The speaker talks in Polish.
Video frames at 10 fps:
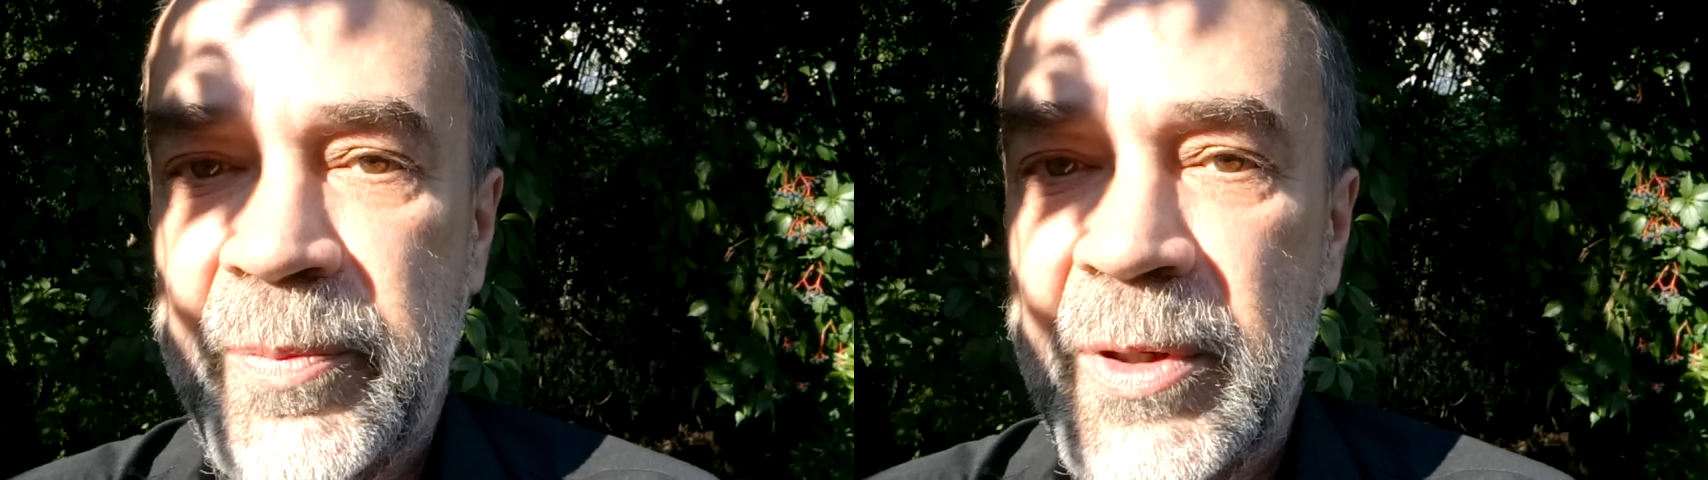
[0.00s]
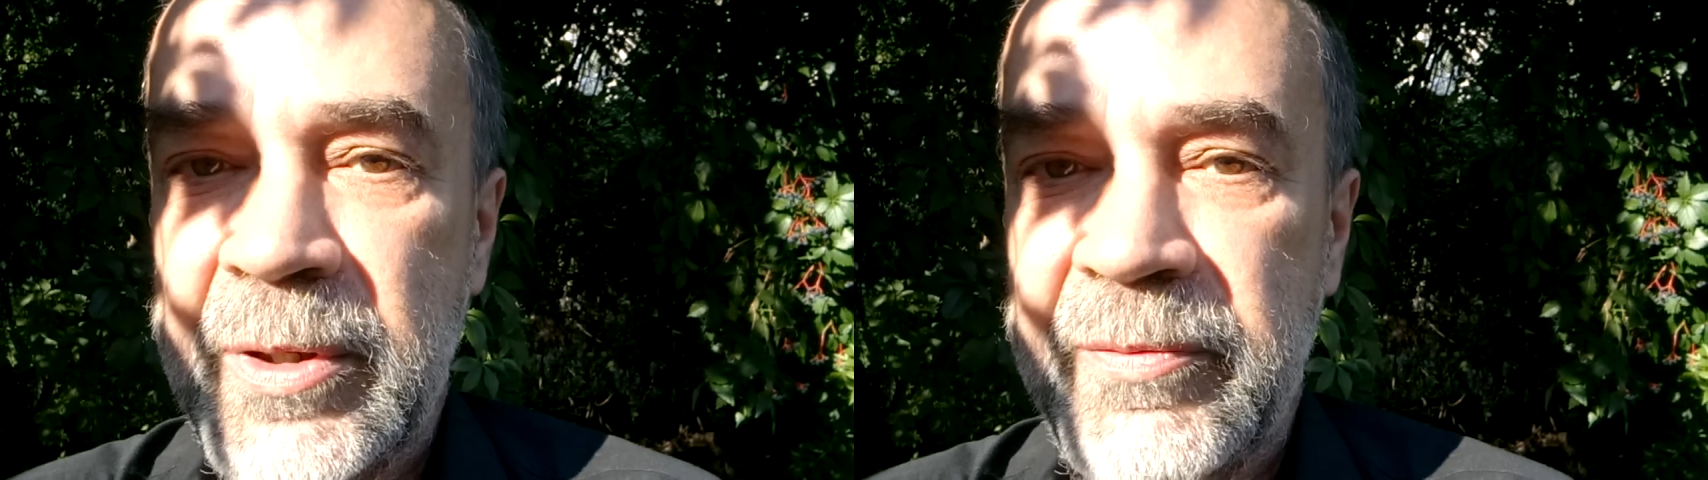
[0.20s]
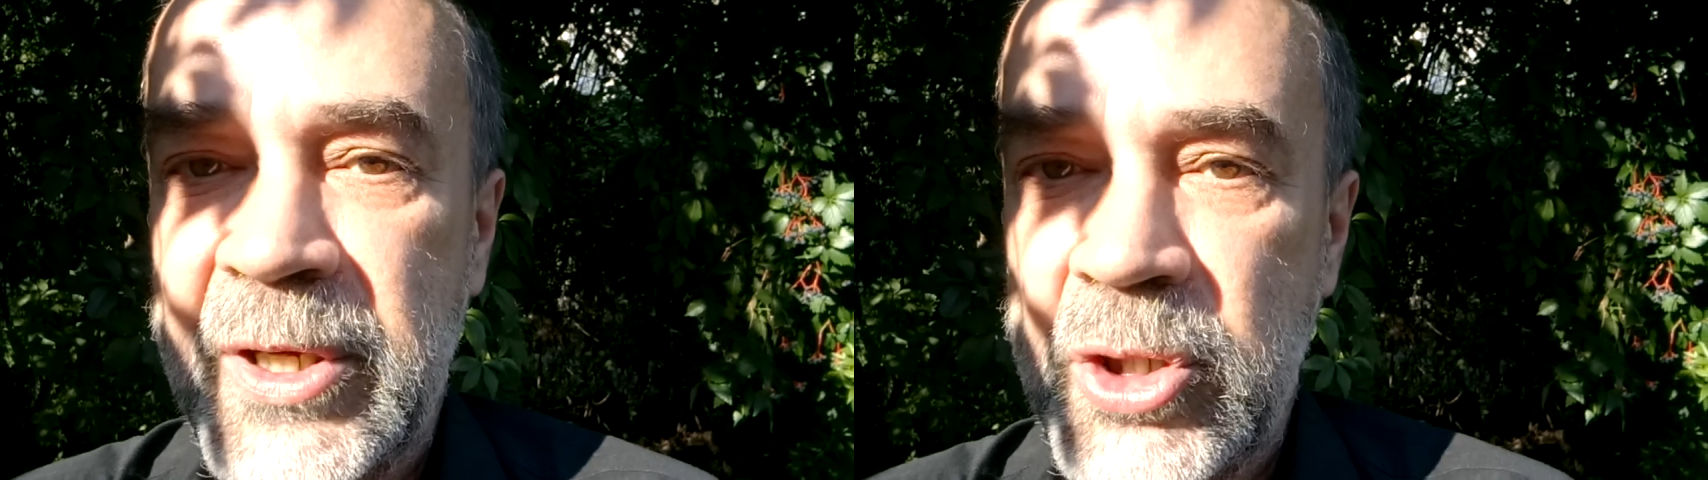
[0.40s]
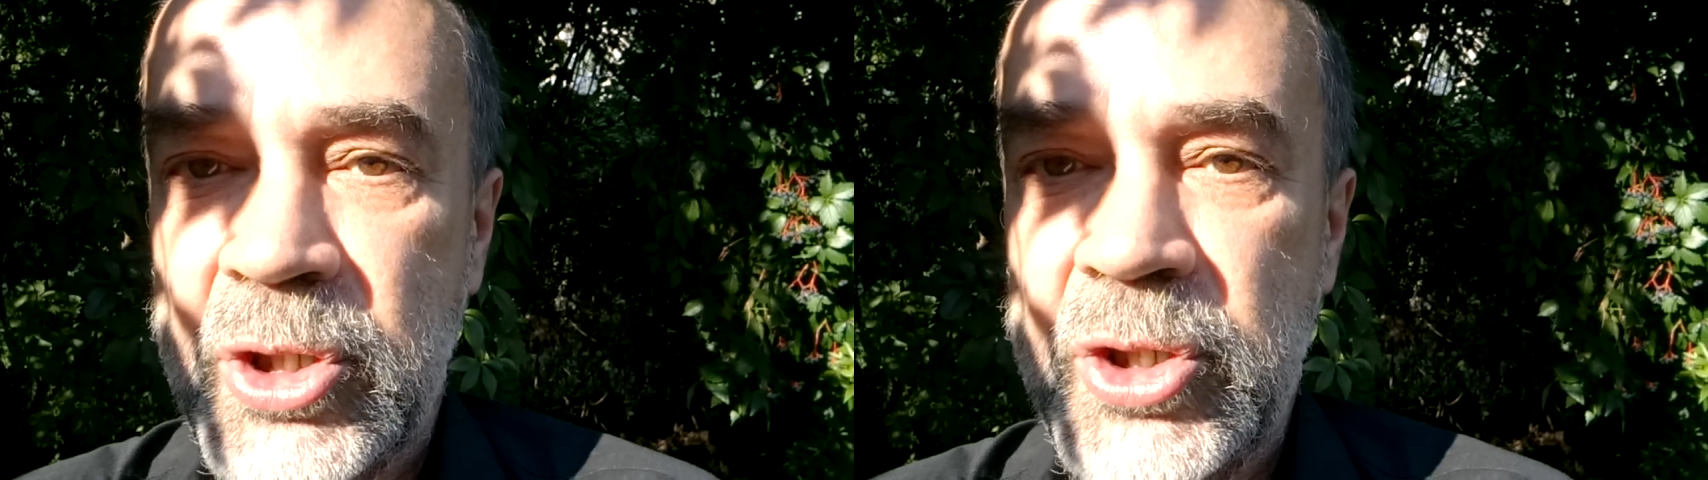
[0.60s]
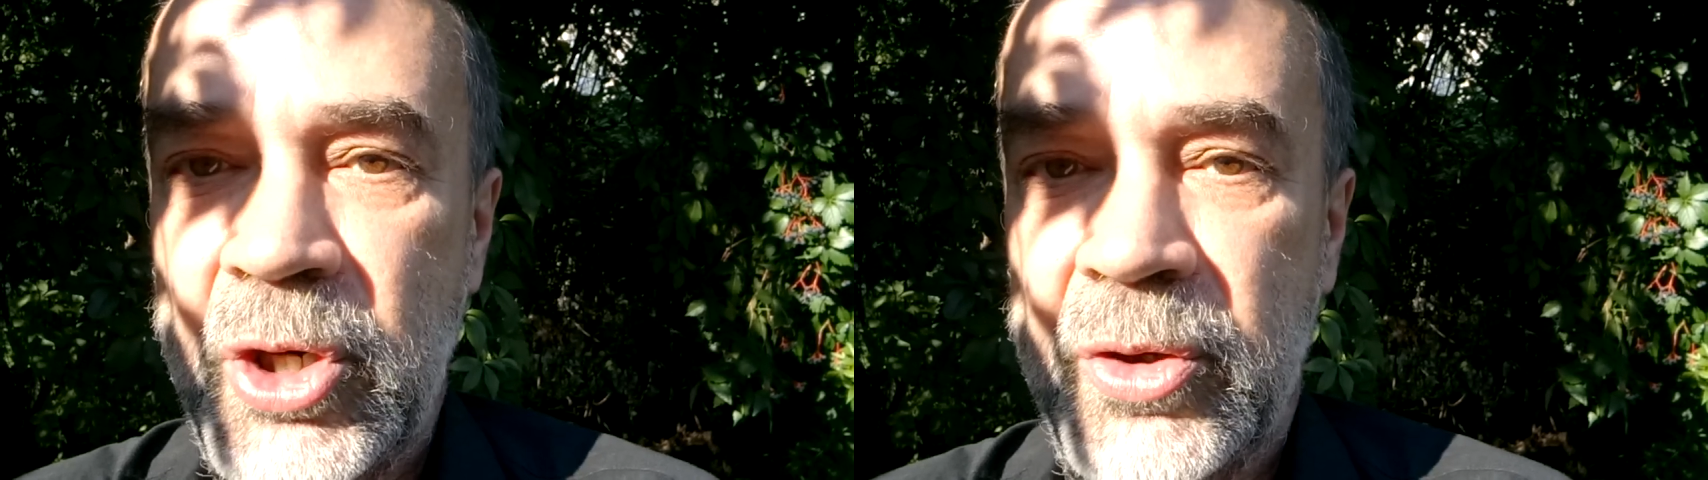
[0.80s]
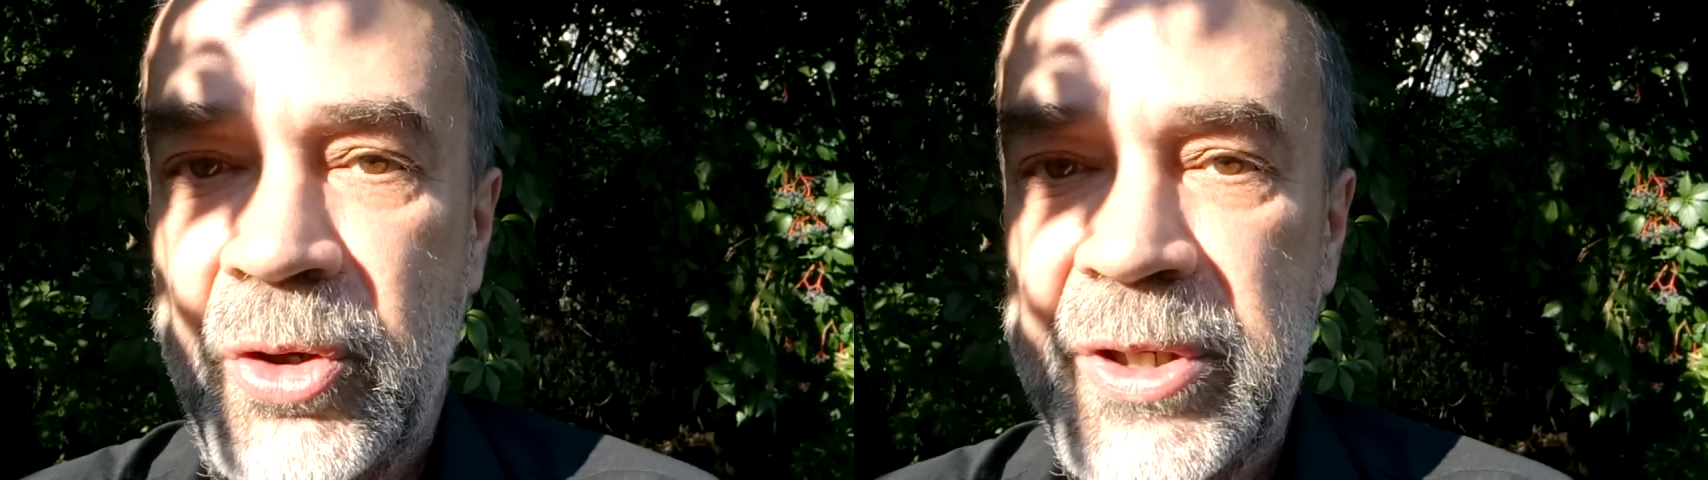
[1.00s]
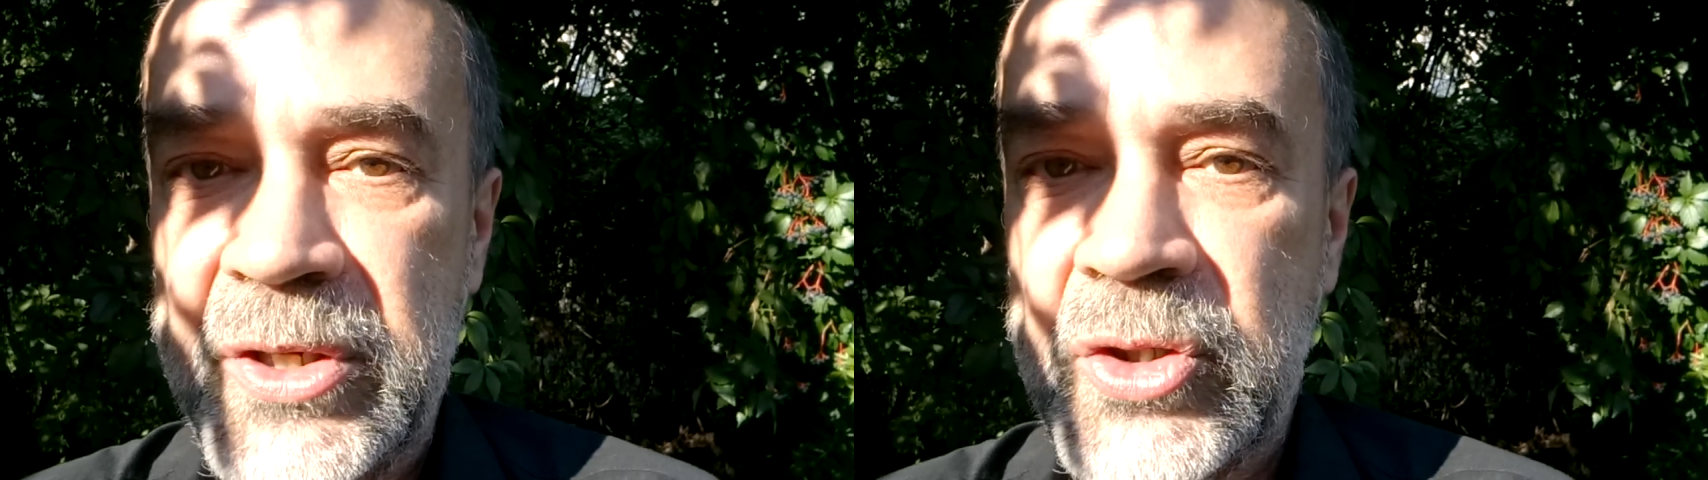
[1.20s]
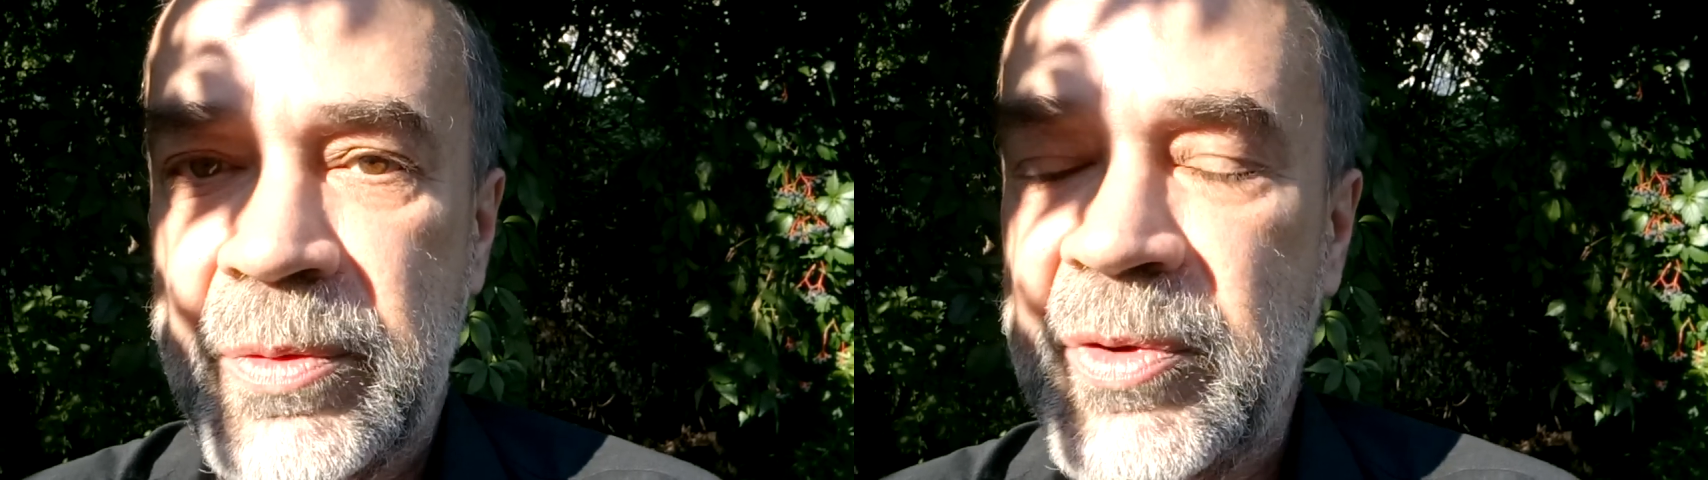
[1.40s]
e, wiedzieć, gdzie ono jest,